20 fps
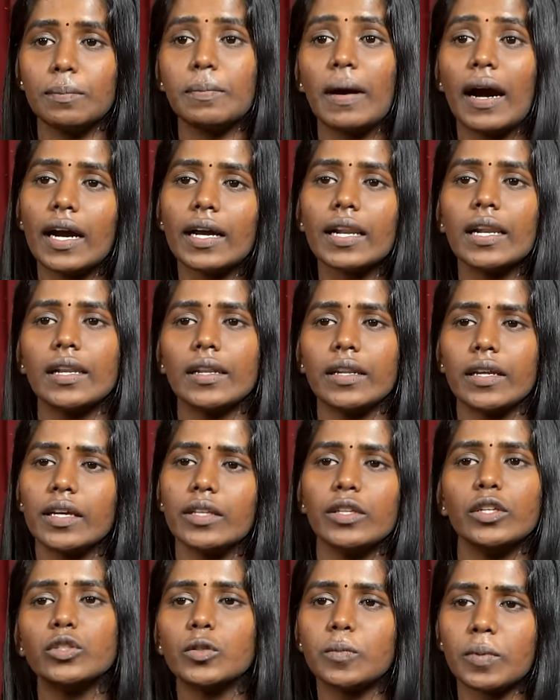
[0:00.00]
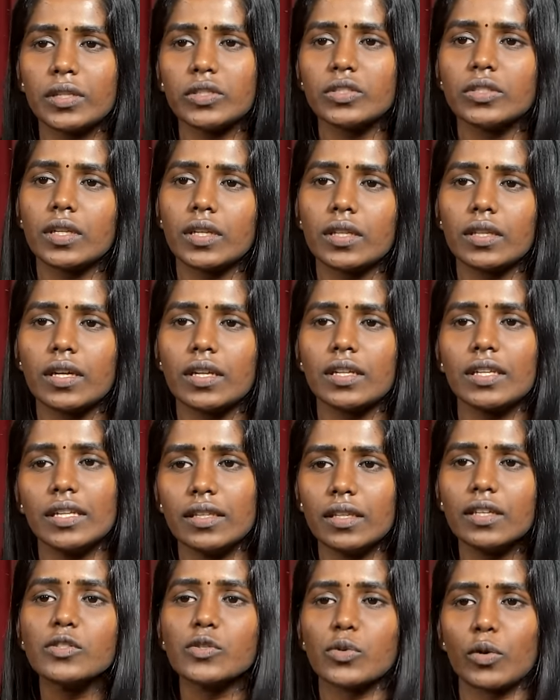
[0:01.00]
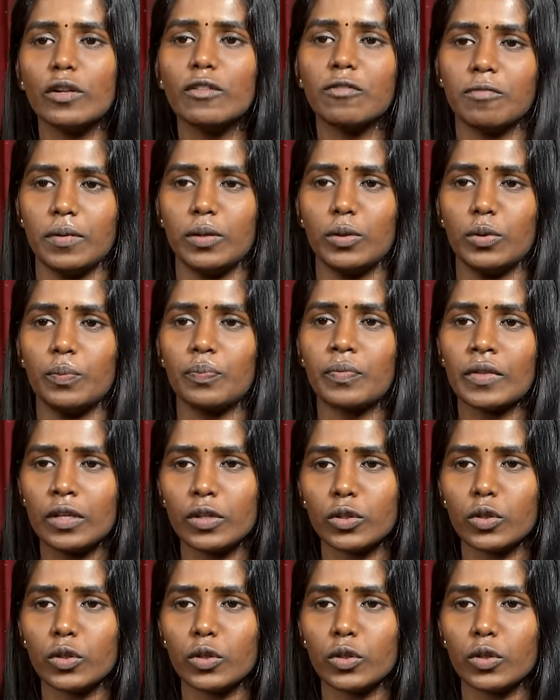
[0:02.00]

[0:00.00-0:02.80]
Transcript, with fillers: பார்க்கல என்ன ஏதாச்சும் பிரச்சனை இருந்தால் நீ தான் சால்வ் பண்ணும்